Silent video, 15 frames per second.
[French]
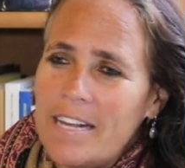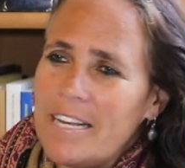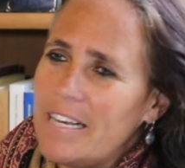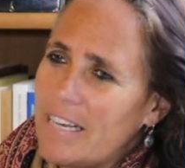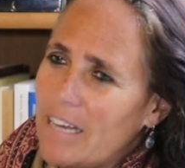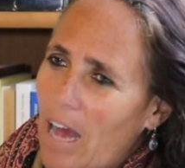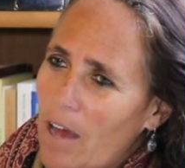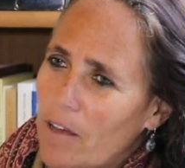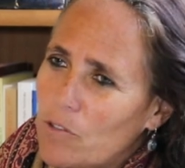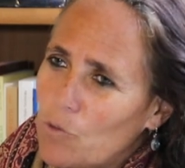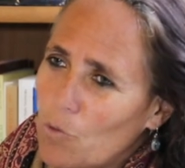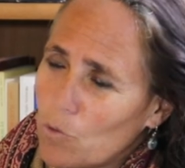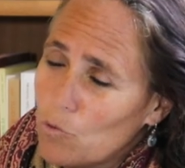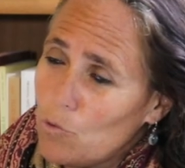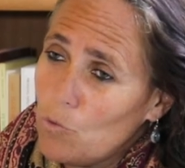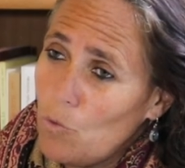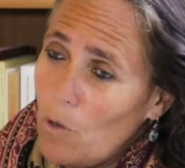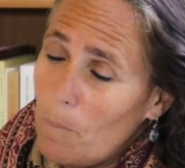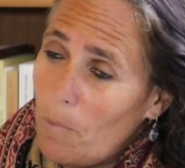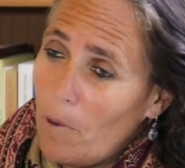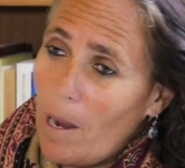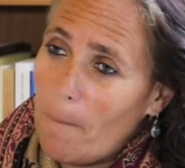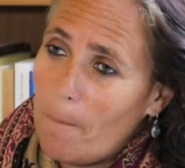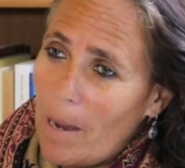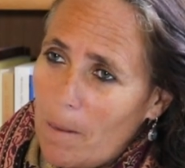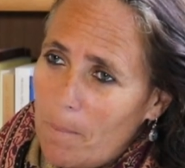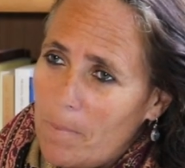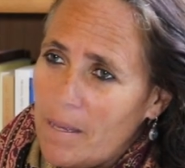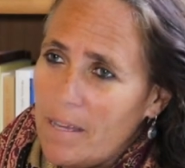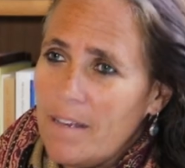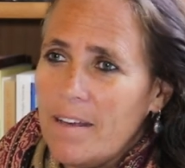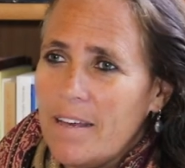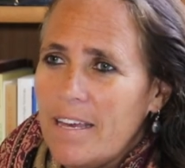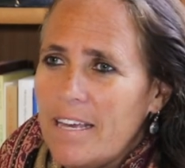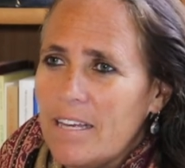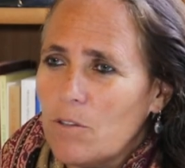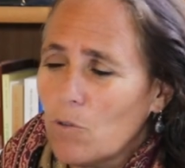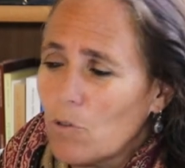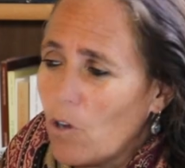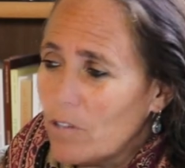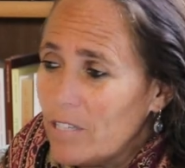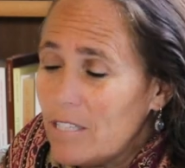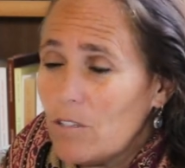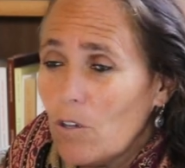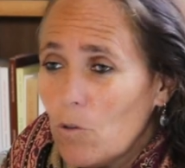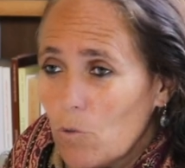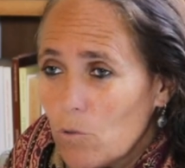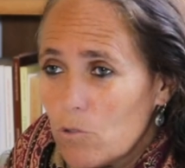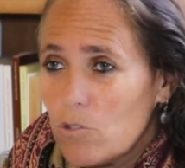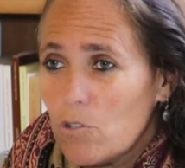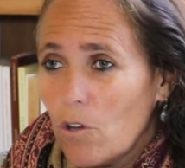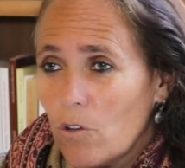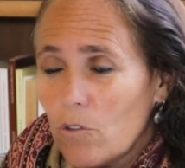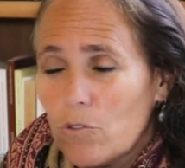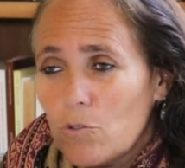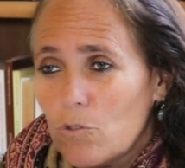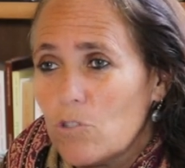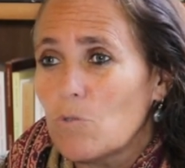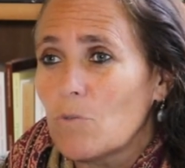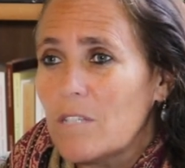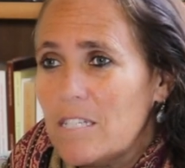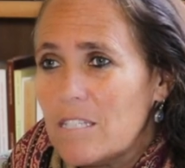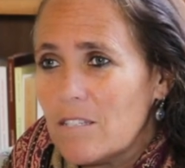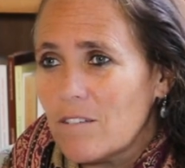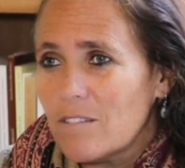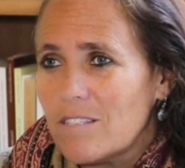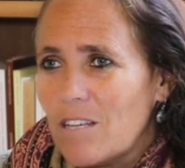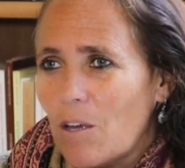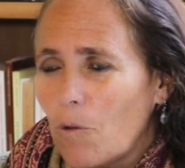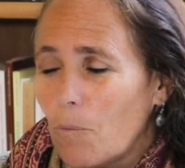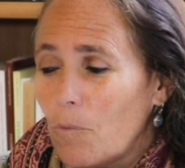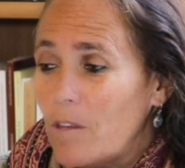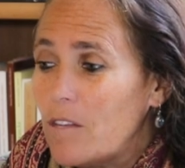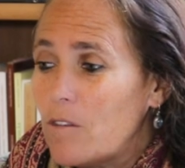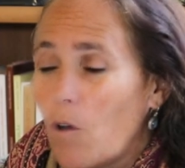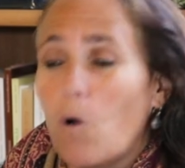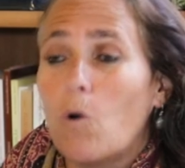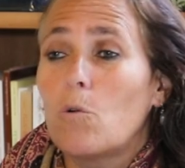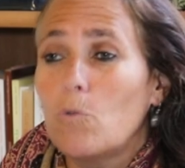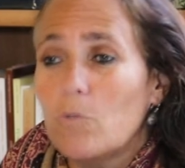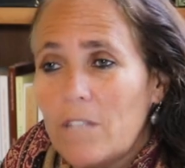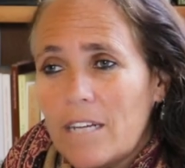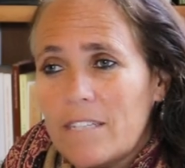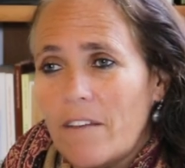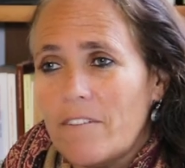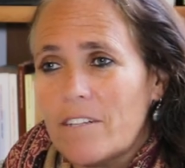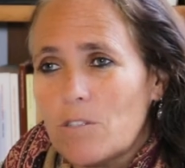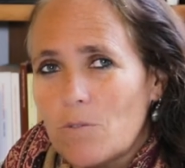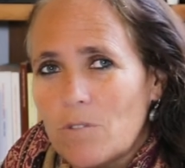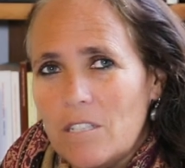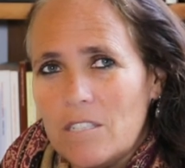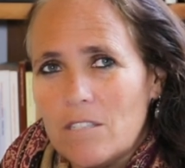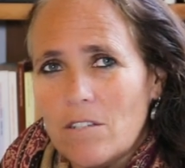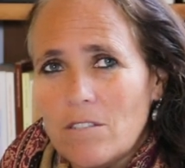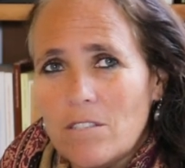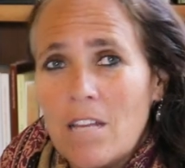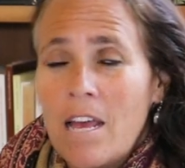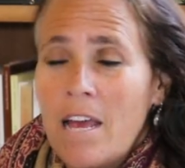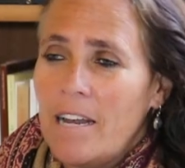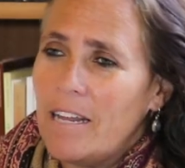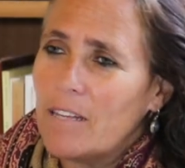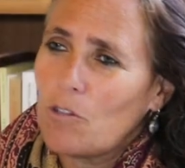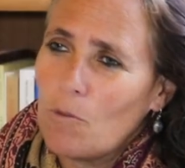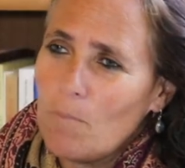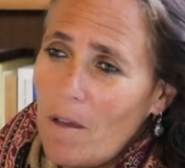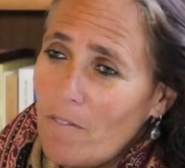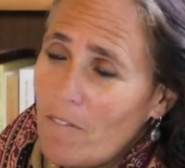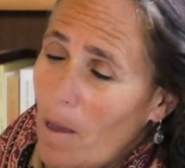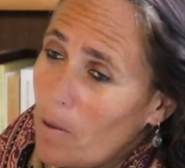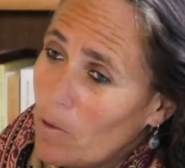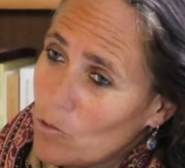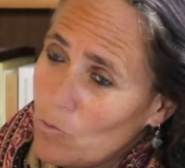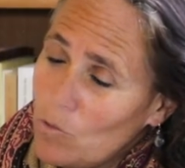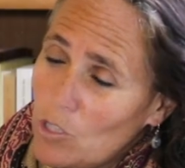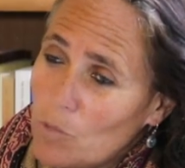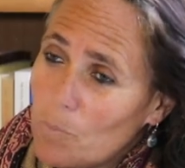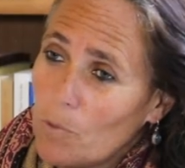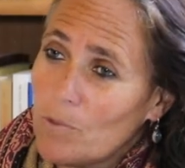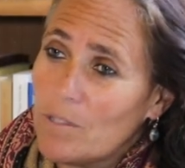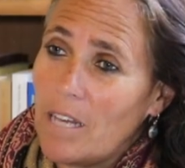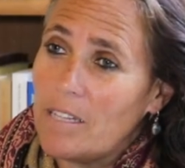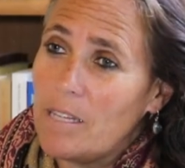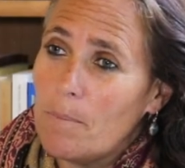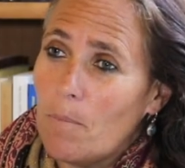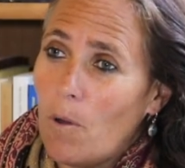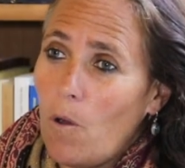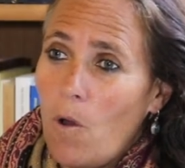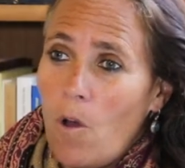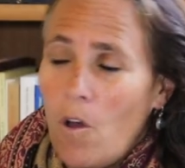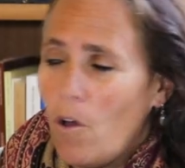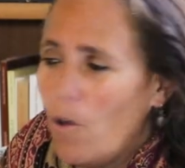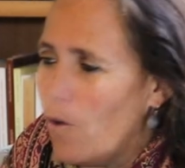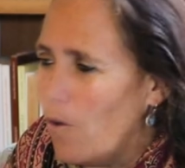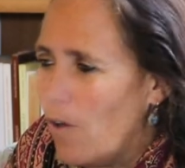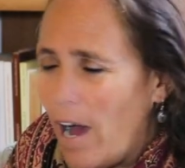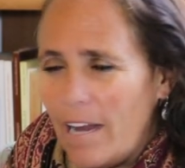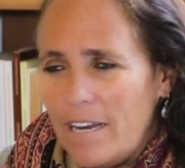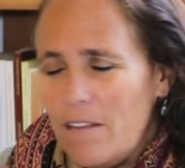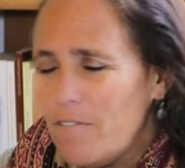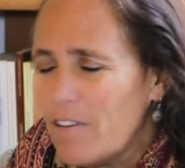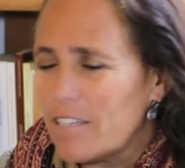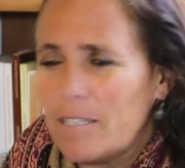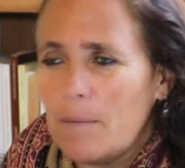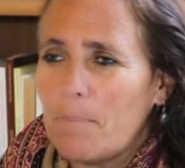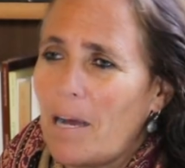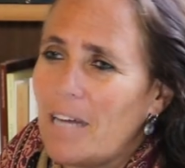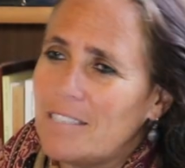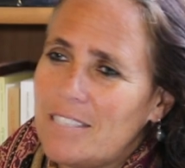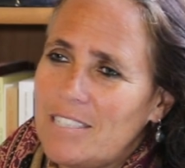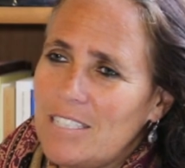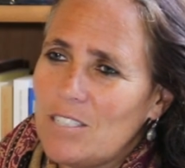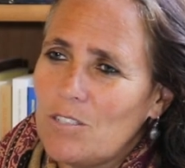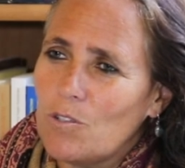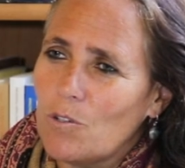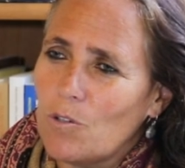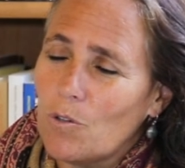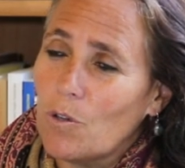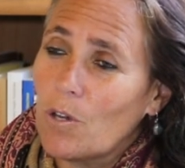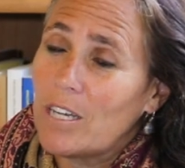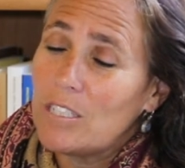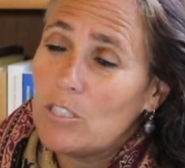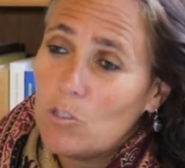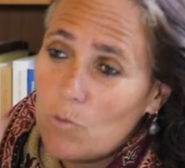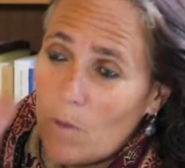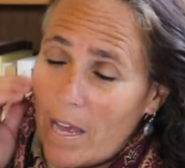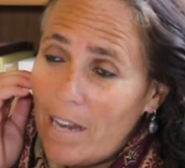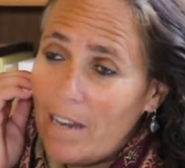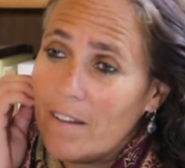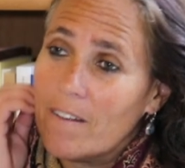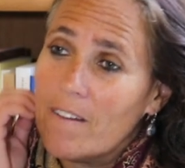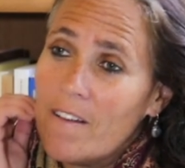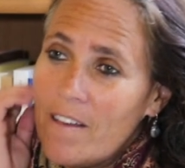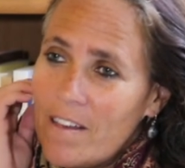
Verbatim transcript: Et euh, donc du coup, elle peut la palper. Et donc en étant conscient de son essence et en étant en contact avec son essence, l'être humain va ensuite spontanément euh, aller vers des pratiques euh, rituelles